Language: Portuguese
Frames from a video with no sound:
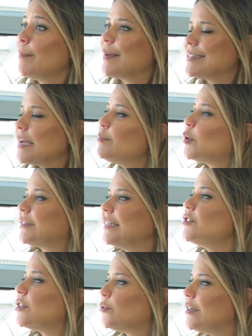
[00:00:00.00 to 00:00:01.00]
Mas é
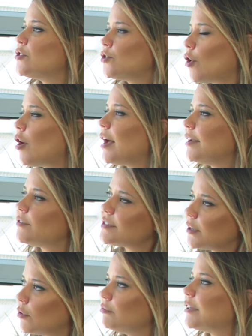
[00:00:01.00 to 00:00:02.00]
importante a tua história e
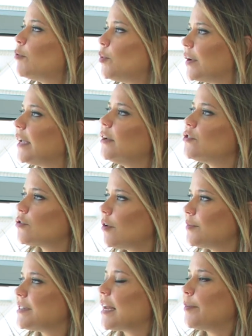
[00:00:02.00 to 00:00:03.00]
você contar um pouquinho de
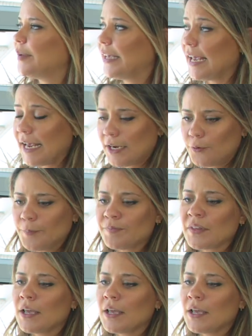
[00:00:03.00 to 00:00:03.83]
como você era pequeno,